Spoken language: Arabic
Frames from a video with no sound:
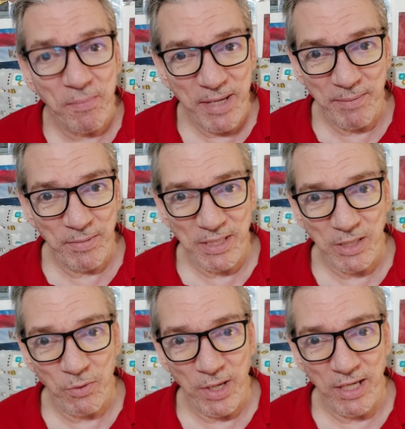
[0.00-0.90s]
من
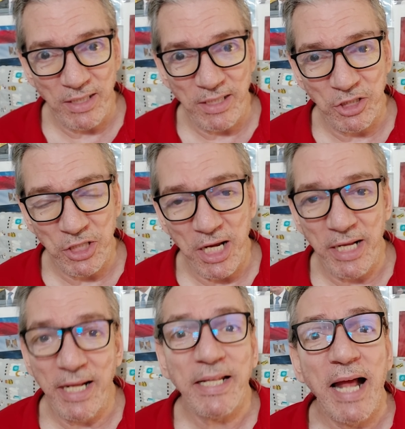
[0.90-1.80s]
السواقين
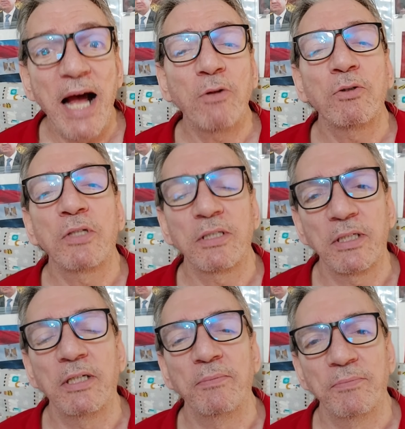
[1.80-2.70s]
الشاحنات أخذوا
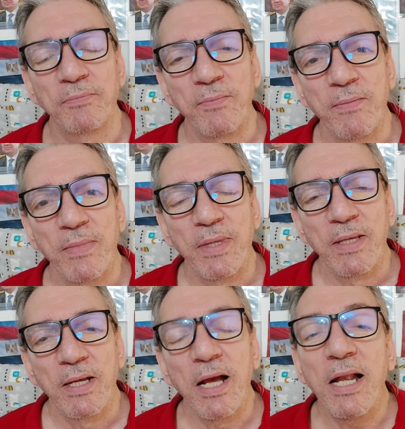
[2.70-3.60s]
التطعيم
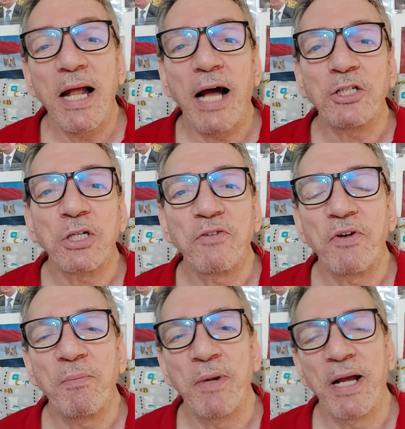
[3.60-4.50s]
إلا
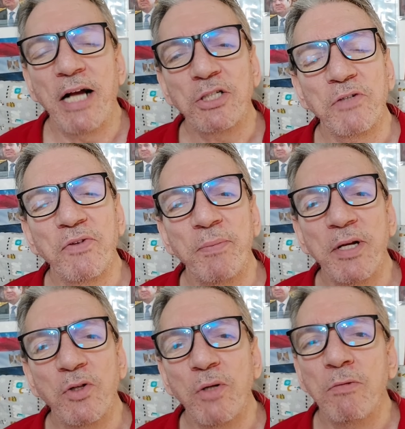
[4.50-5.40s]
10%
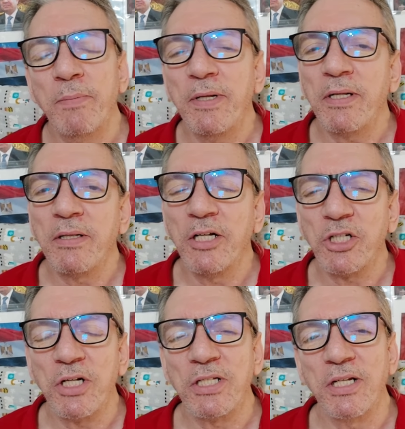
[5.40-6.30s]
10% دول ما بين
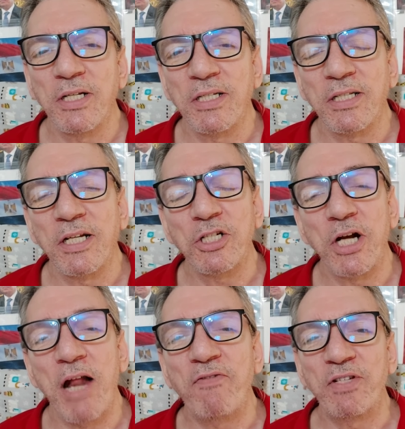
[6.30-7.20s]
12 ل
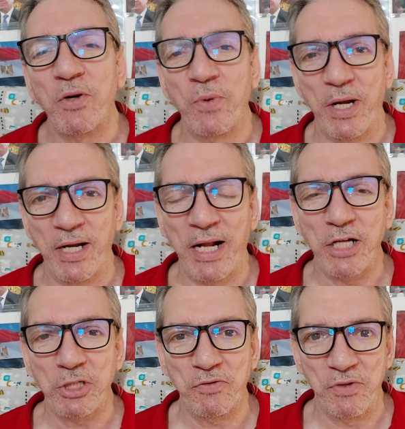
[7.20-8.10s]
16000 سواق
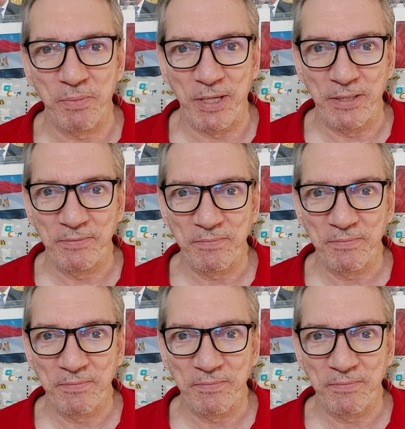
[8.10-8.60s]
ال 10%